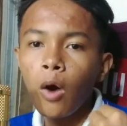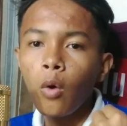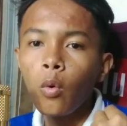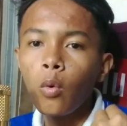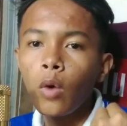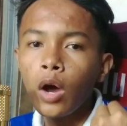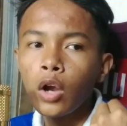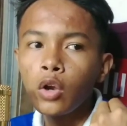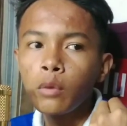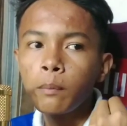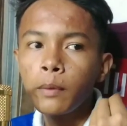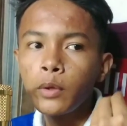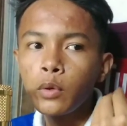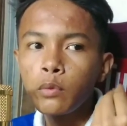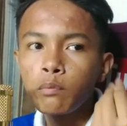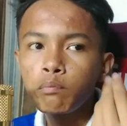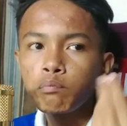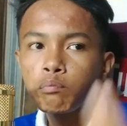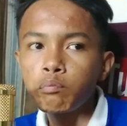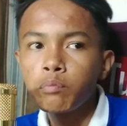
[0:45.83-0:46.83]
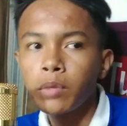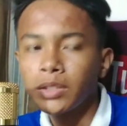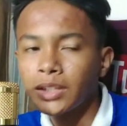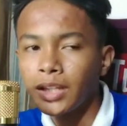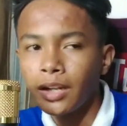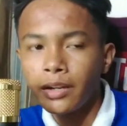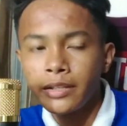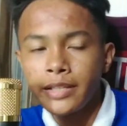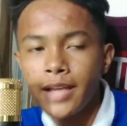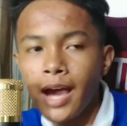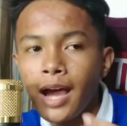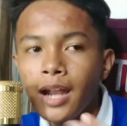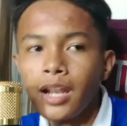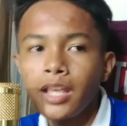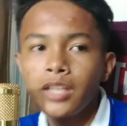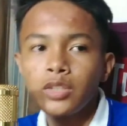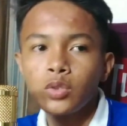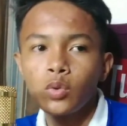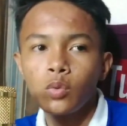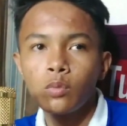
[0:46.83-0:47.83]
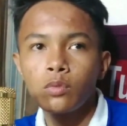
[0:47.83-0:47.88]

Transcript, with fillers: kung ano ba yung materyales,